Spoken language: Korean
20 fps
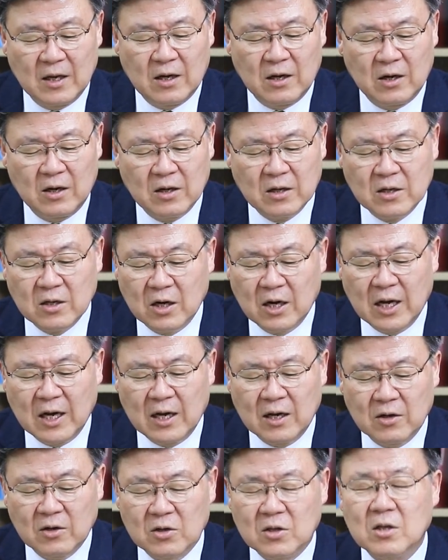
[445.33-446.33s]
어,
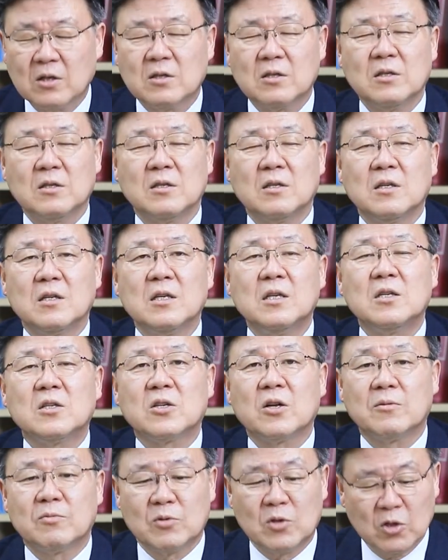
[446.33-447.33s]
그러나 어떻든
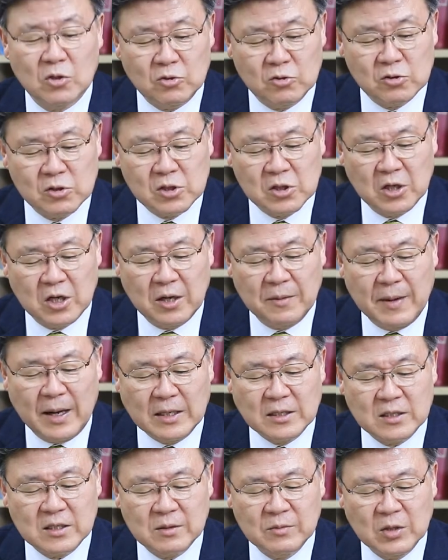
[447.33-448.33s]
1절부터 6절의
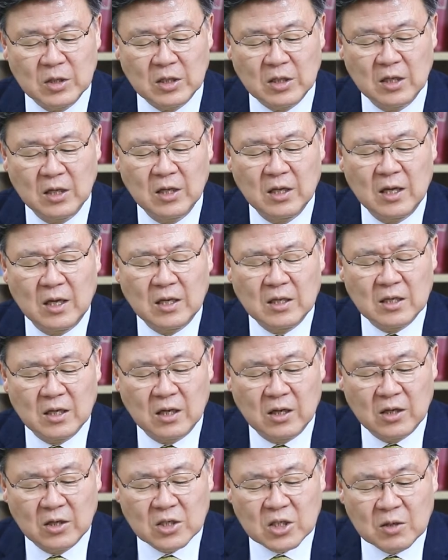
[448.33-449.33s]
말씀은
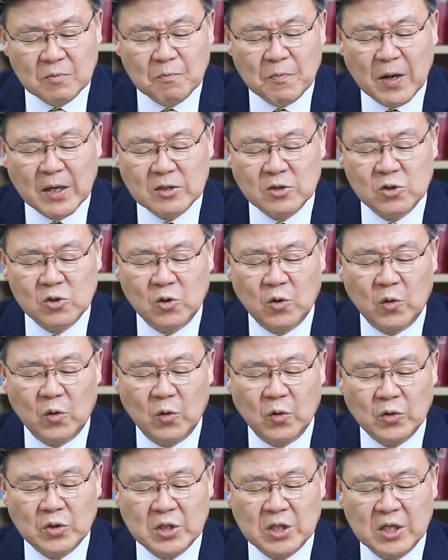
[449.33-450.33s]
어, 심판주로
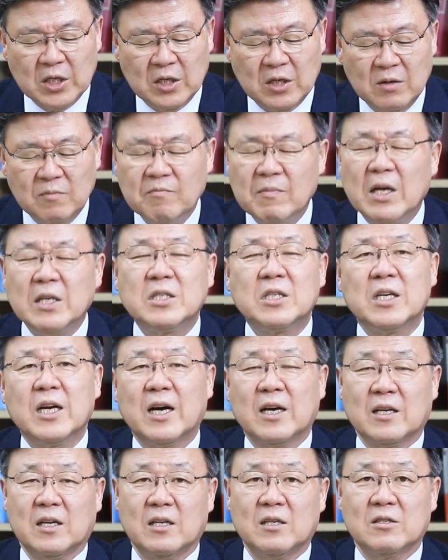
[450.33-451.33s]
오실
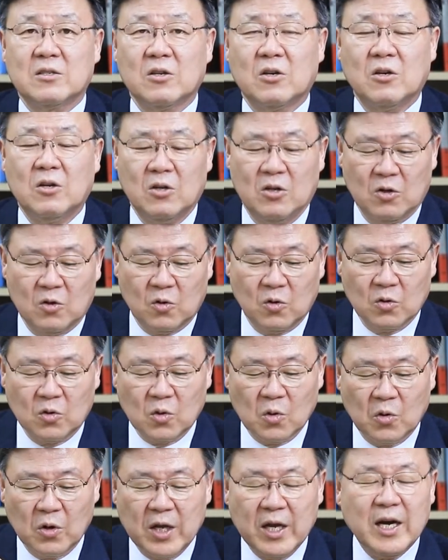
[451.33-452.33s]
메시아께서 곧
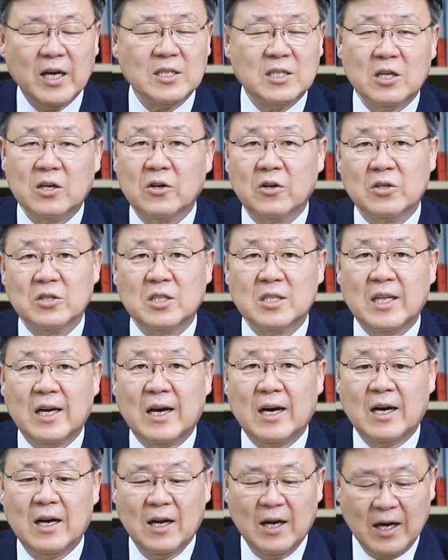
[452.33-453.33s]
도래하실
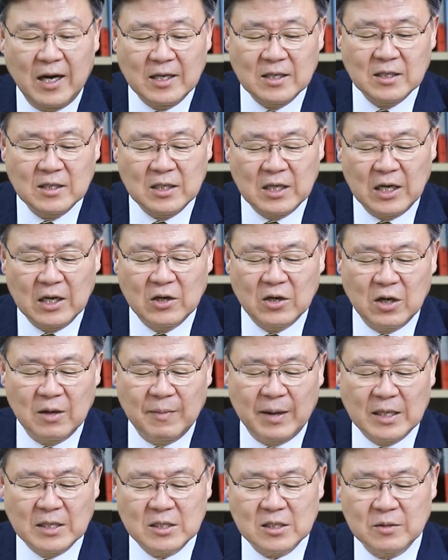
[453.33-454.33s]
것이다 하는 예언의
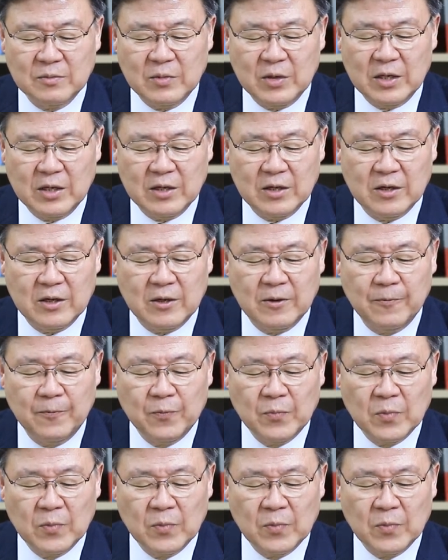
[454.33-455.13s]
말씀이에요.